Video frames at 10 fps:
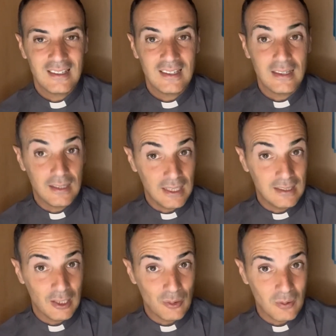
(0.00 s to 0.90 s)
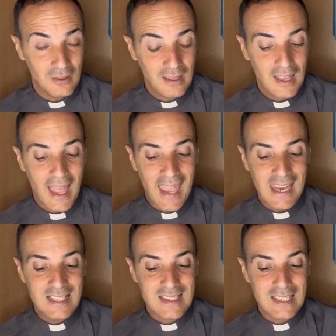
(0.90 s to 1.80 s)
Gridano e
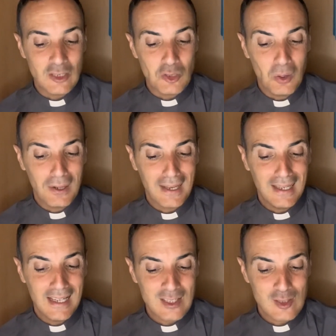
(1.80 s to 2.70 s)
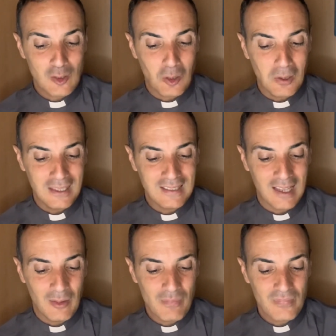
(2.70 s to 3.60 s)
il Signore li
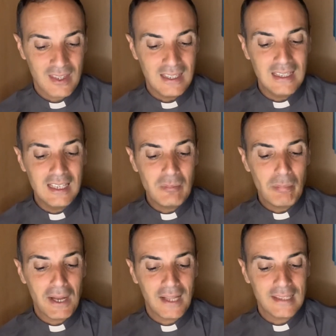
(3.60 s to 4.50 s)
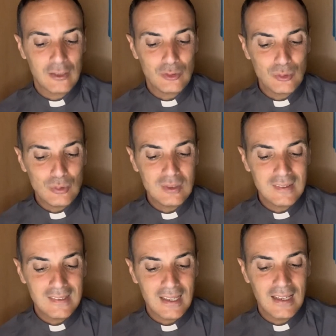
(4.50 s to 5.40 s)
ascolta, li libera da
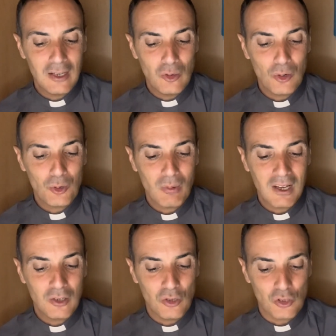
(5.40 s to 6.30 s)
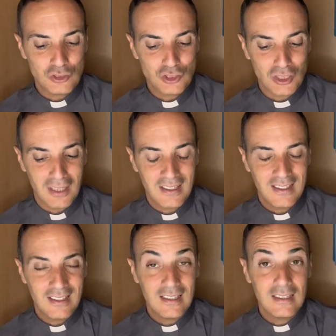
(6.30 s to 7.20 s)
tutte le loro angosce.
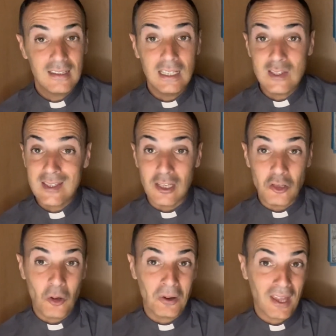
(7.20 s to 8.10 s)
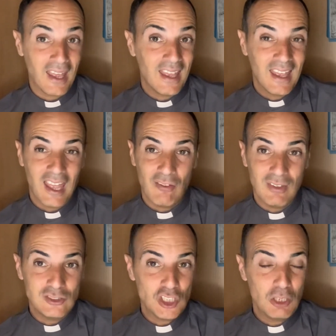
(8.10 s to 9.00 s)
Il Signore è
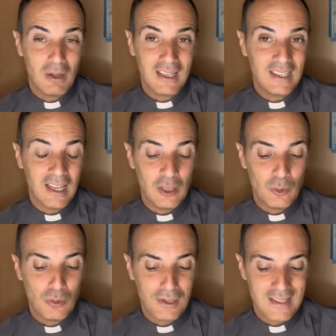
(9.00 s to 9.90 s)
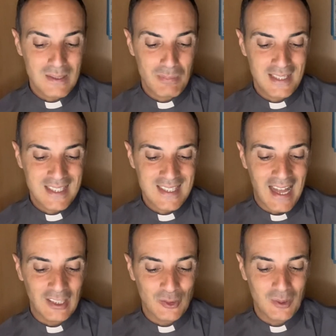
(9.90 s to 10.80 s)
vicino a chi ha il cuore
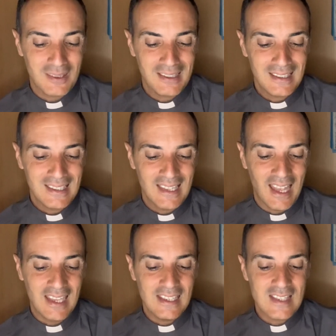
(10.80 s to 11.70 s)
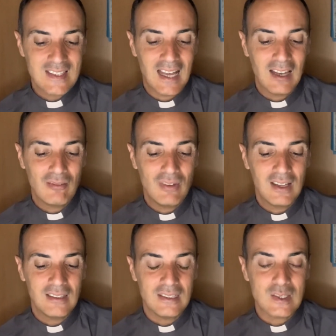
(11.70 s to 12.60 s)
spezzato egli salva
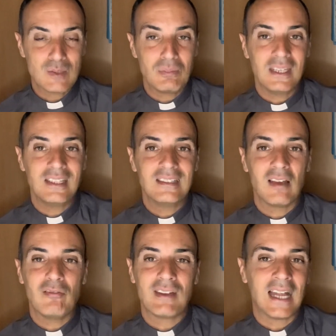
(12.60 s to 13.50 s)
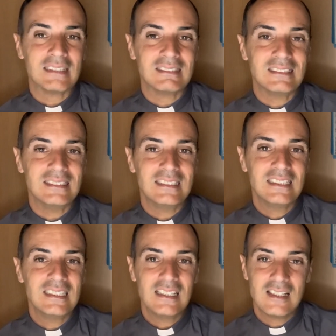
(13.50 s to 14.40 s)
gli spiriti affranti.
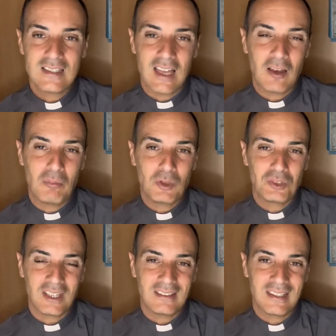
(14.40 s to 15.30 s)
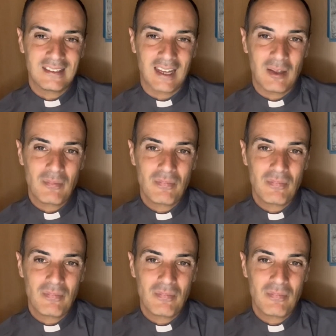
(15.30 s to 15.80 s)
Salmo 33.